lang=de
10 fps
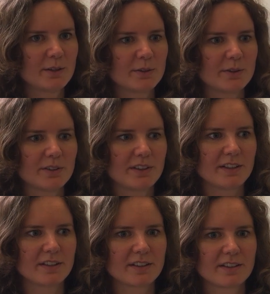
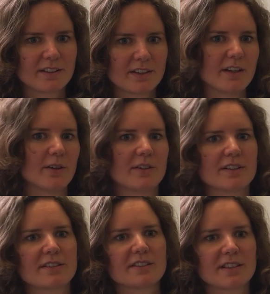Und genau,
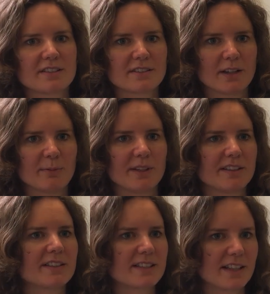das ist jetzt, aber
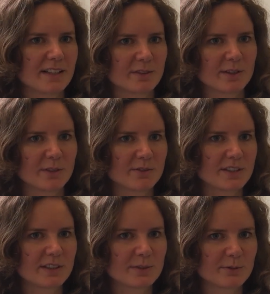das hat natürlich auch
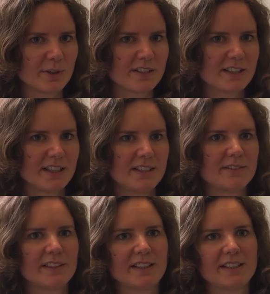verschiedene
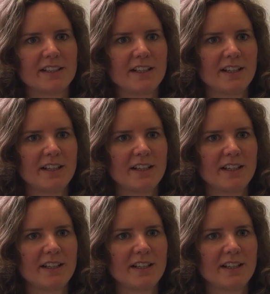Vorteile, weil